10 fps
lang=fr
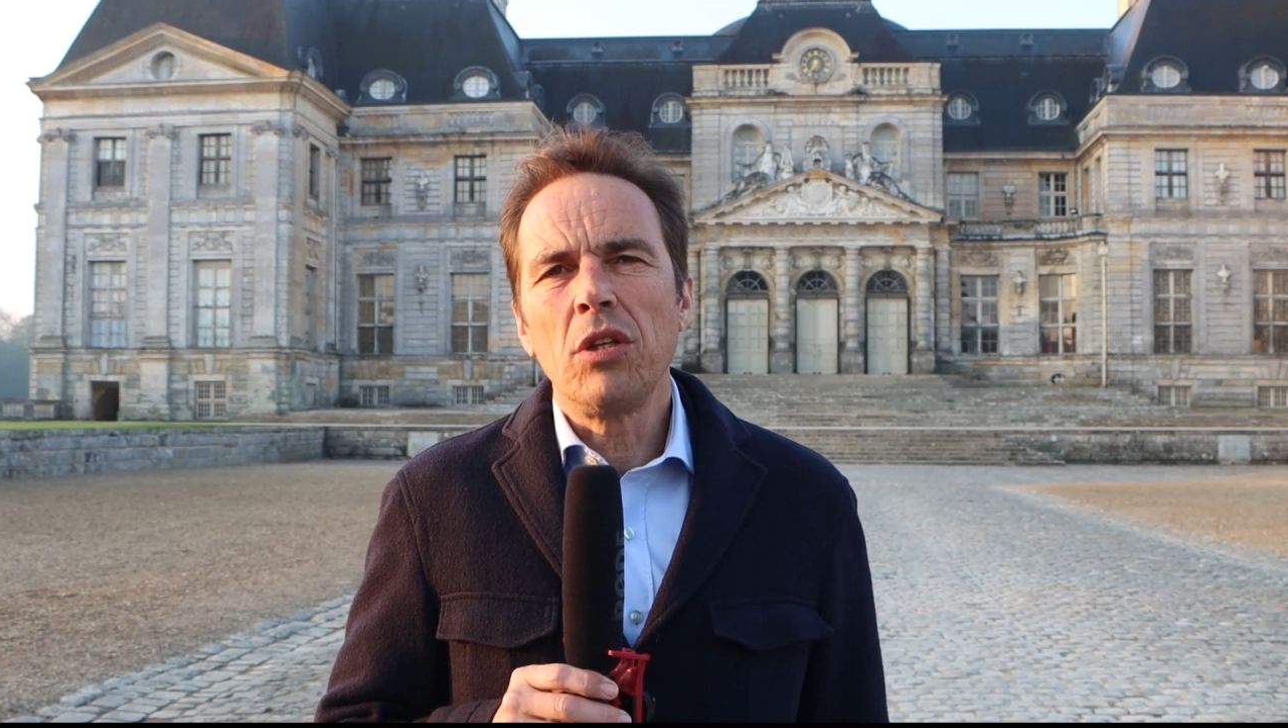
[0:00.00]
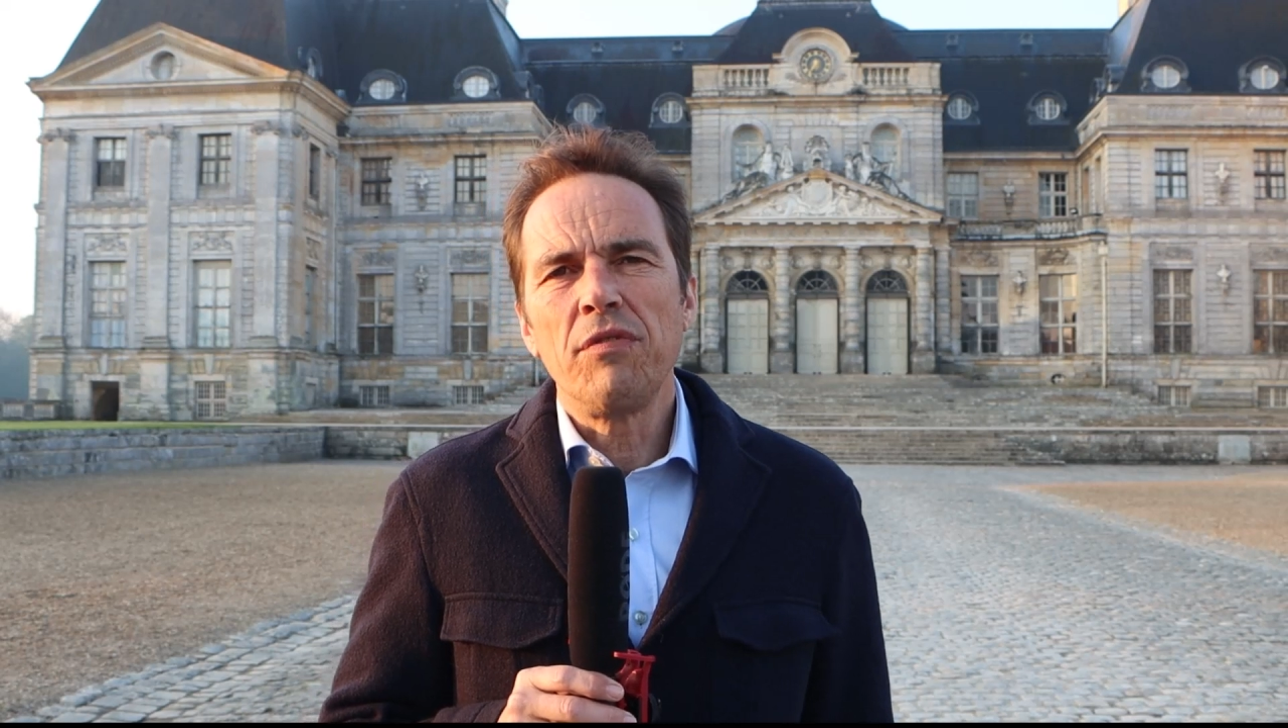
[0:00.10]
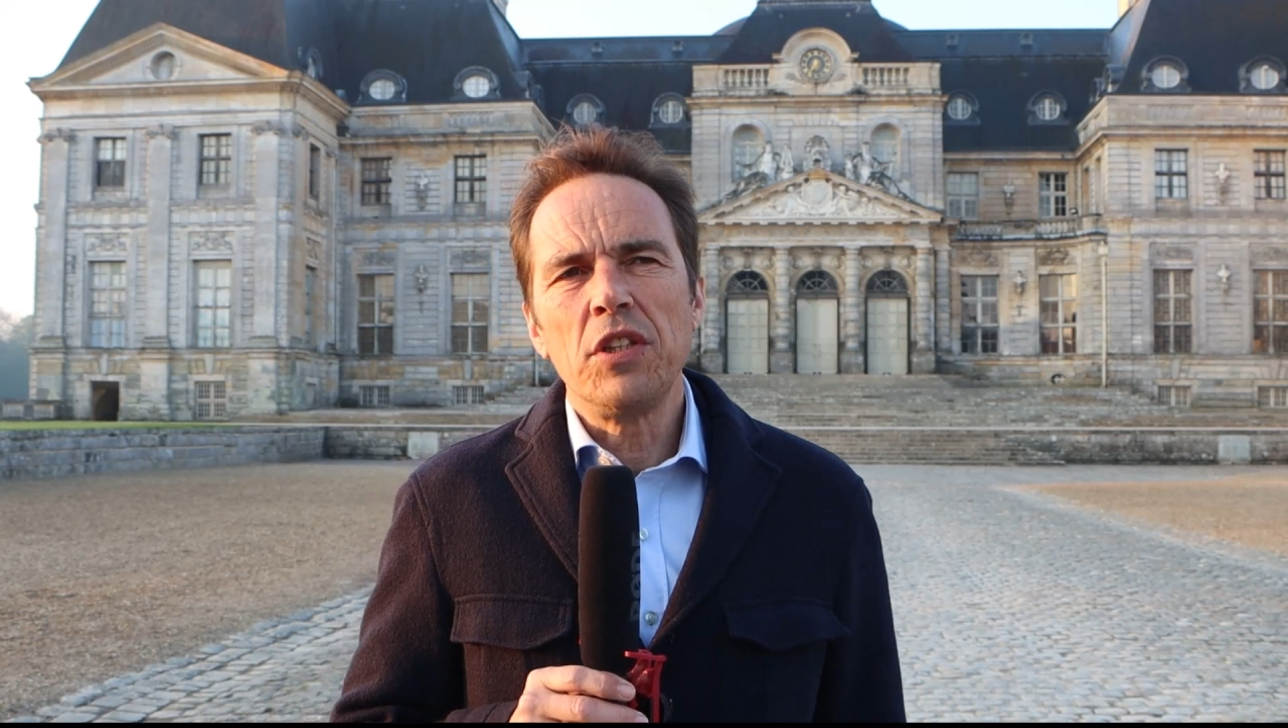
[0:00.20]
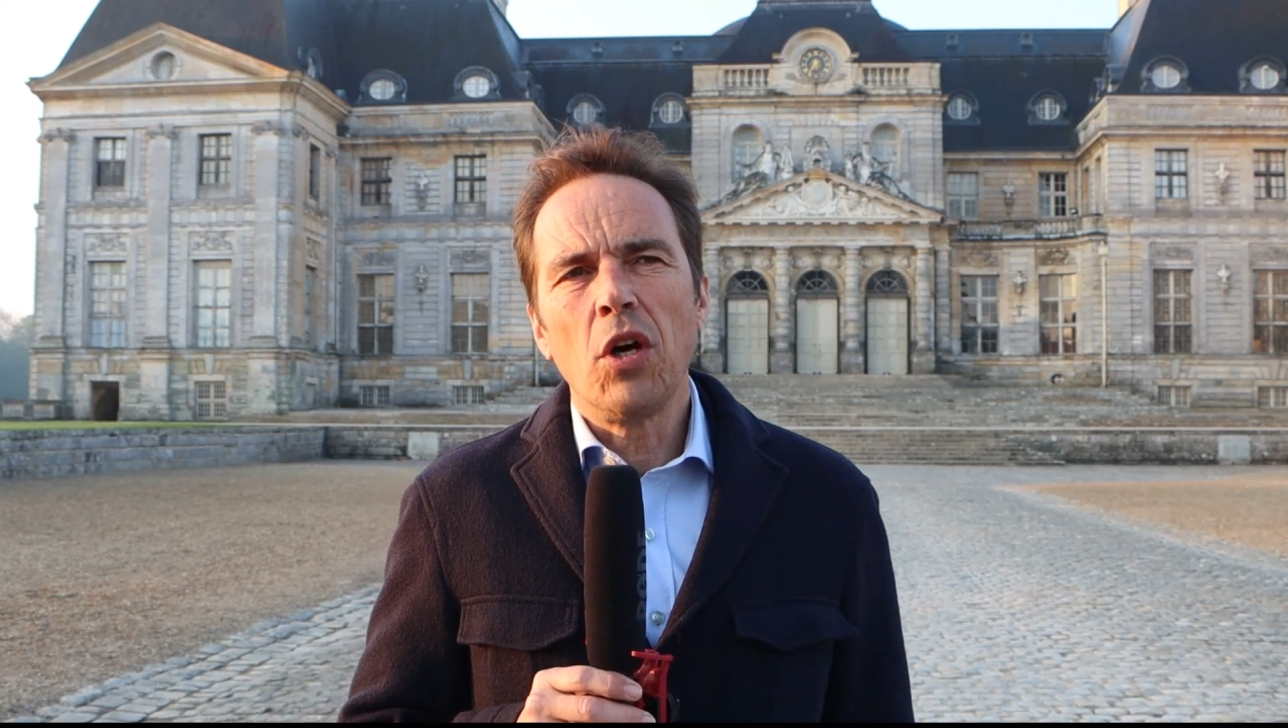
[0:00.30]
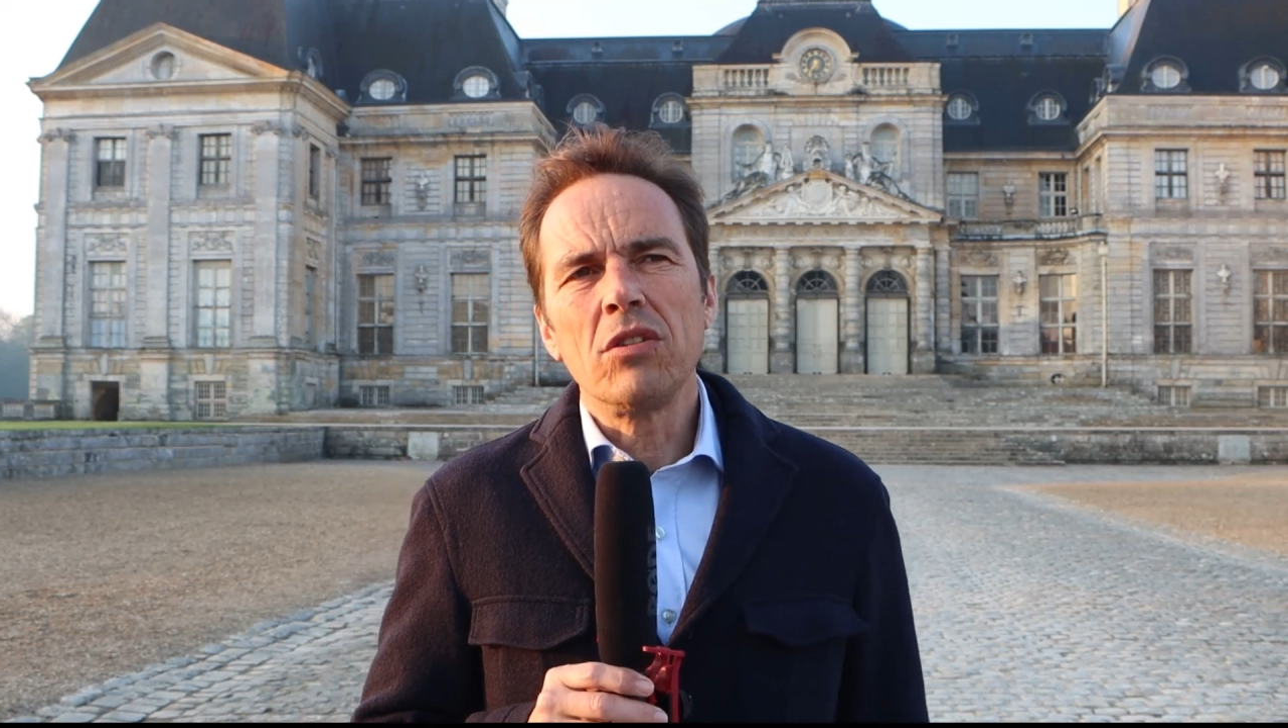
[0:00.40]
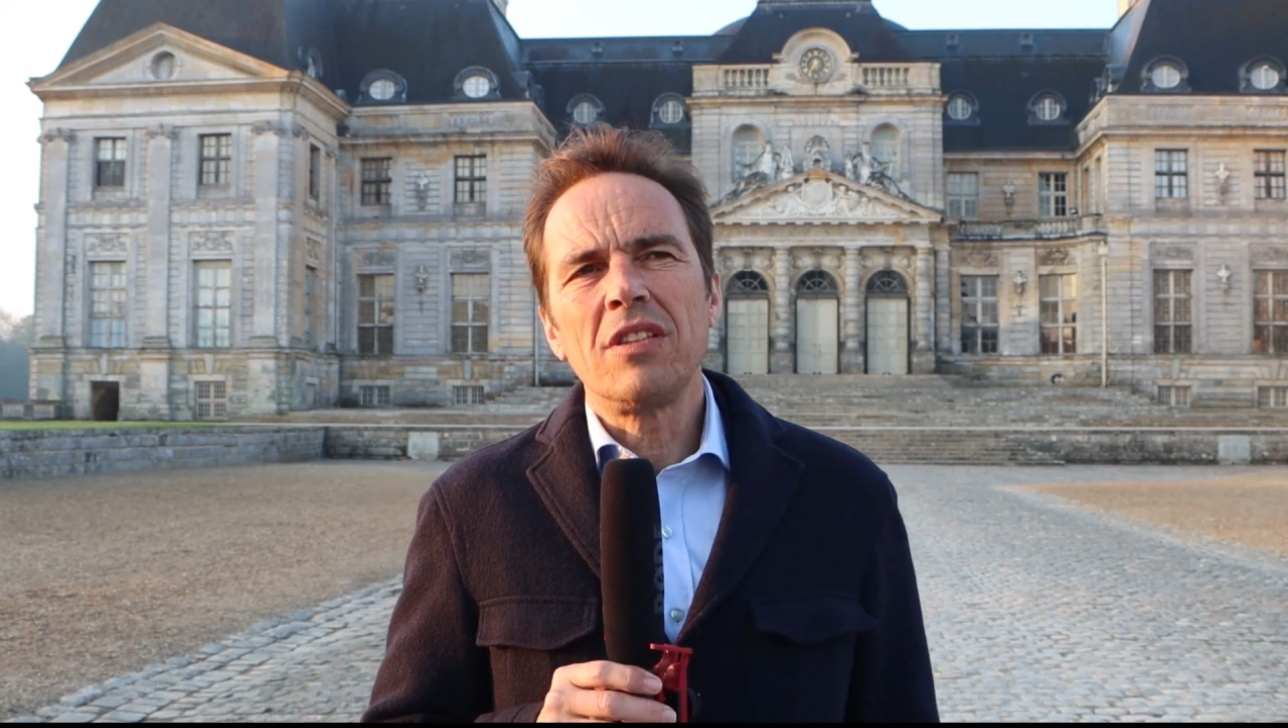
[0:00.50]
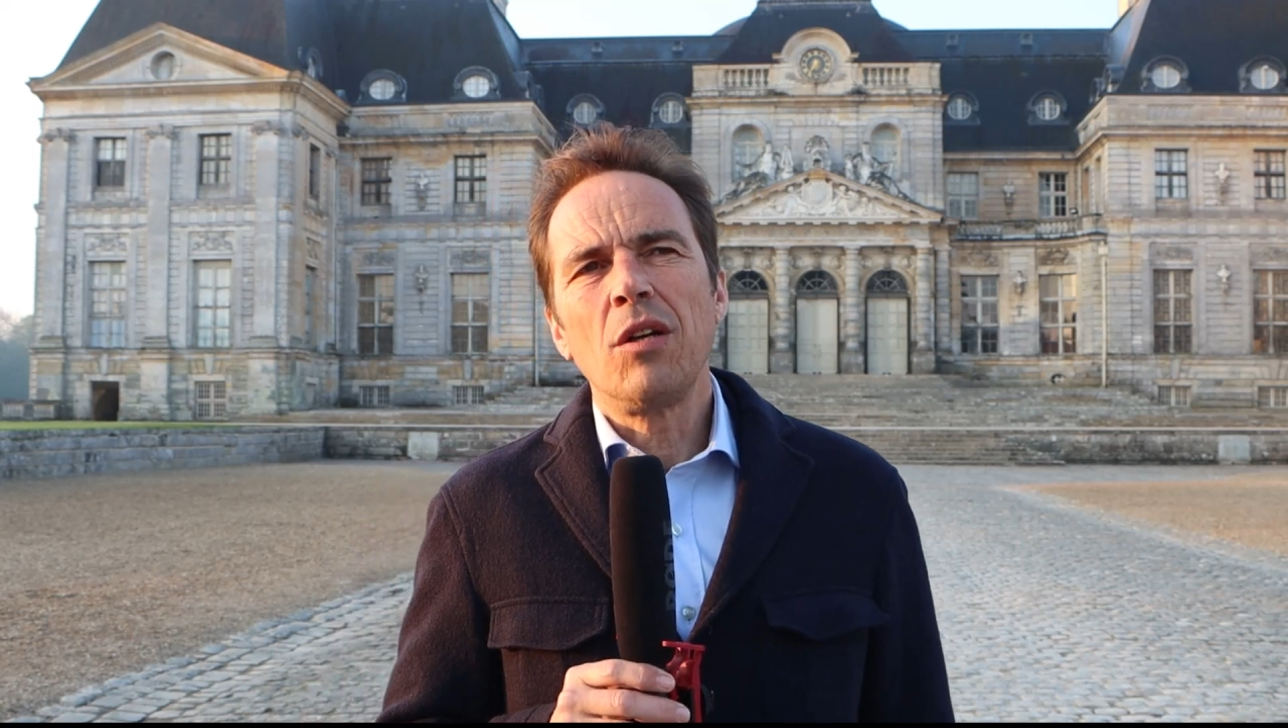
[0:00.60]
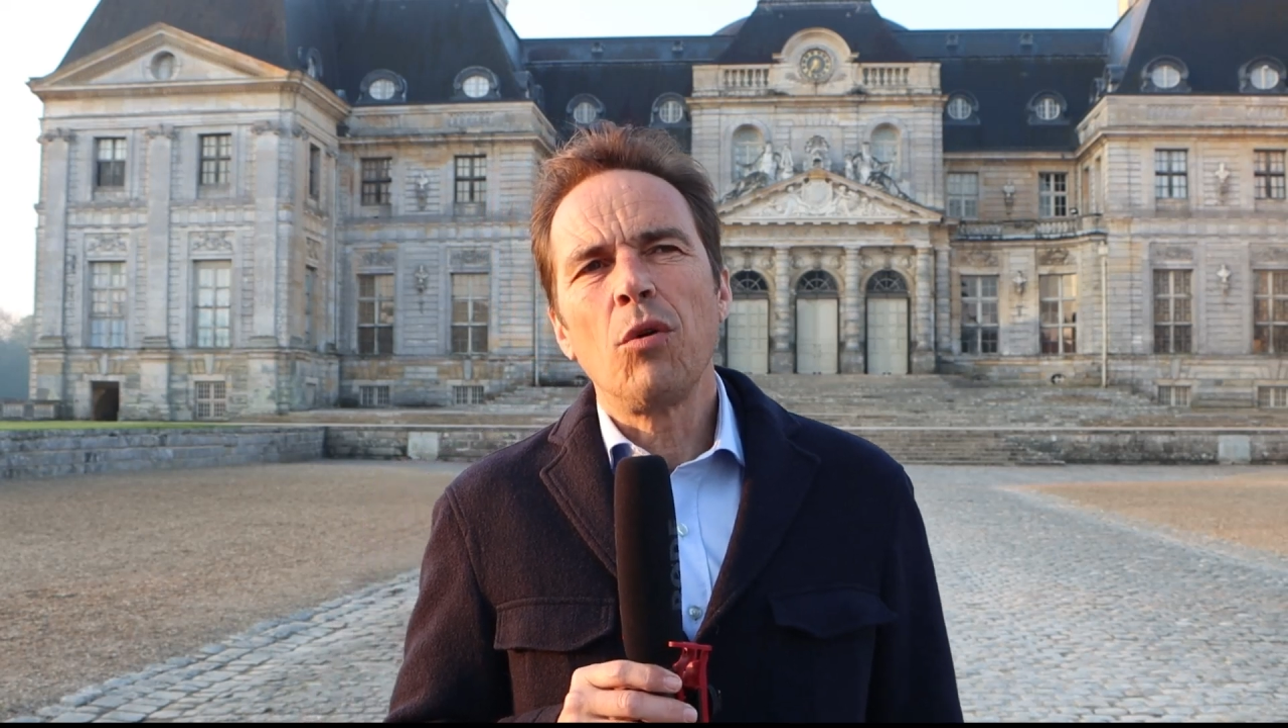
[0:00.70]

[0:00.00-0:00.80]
des finances et